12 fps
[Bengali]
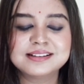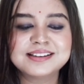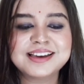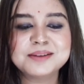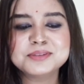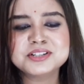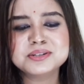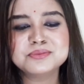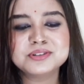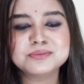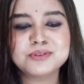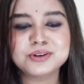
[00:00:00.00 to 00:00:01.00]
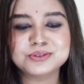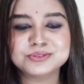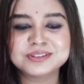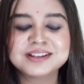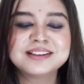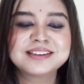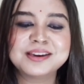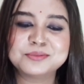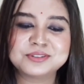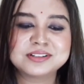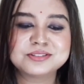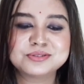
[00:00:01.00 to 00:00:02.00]
হ্যাঁ মাসিমণি বলো কেমন
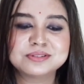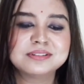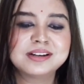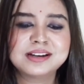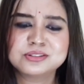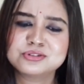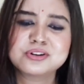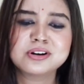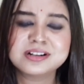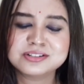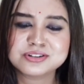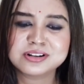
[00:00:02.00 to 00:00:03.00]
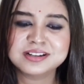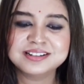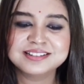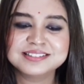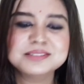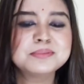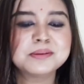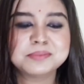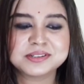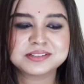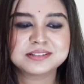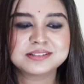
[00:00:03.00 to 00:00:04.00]
আছো এত সকাল সকাল কি
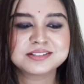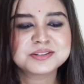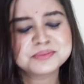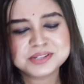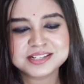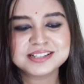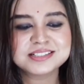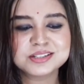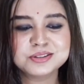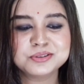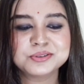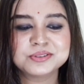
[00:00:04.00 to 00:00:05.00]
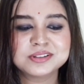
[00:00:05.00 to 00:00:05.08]
ব্যাপার সব ঠিক আছে তো